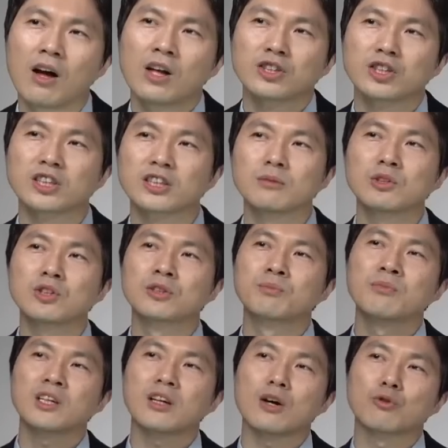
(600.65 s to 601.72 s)
지금은
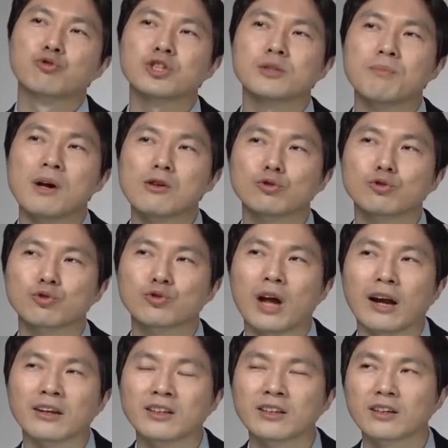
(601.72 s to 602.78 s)
금리가 98년 수준이
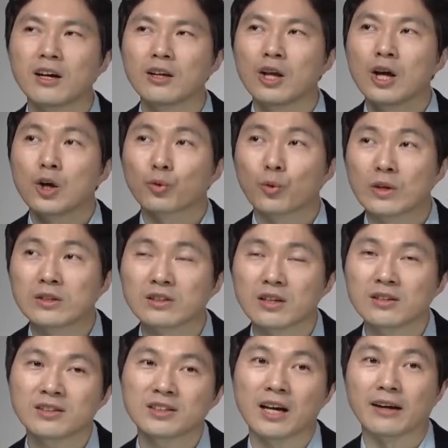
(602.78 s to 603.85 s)
아니니까
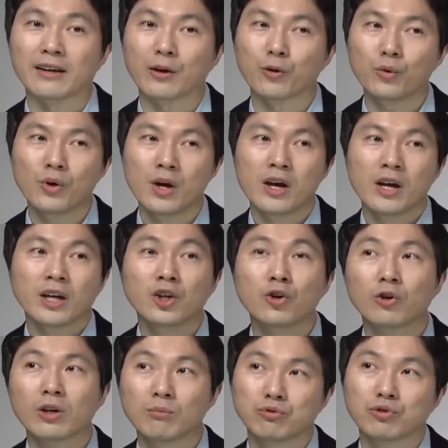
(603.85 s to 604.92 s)
괜찮지 않아요?
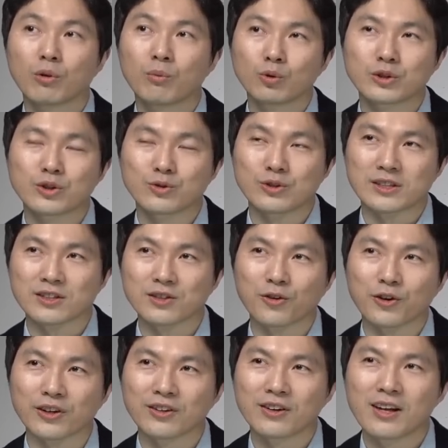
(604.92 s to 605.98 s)
이렇게 물어보실 수 있을
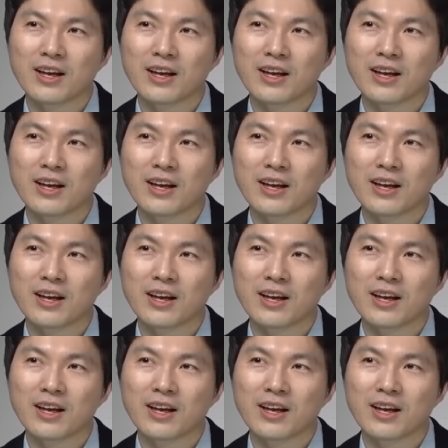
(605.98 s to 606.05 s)
거예요.